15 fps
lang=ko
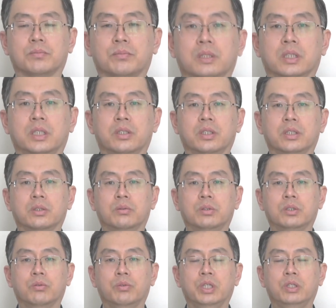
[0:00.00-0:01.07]
자 이렇게 해서
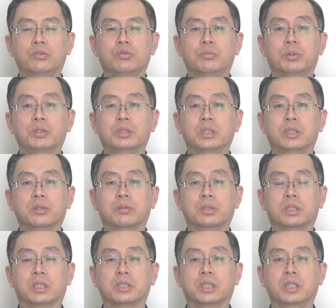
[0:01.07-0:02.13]
오늘 윈 두 번째
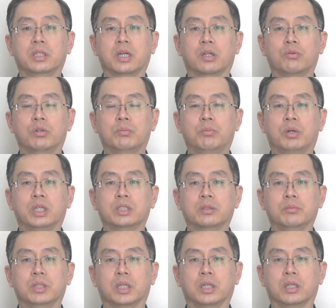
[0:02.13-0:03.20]
내용을 자세히 다루어
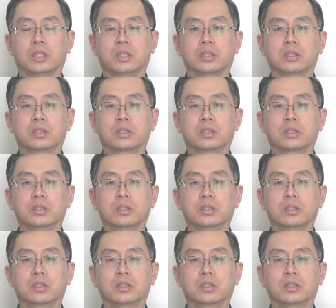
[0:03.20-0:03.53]
보았습니다.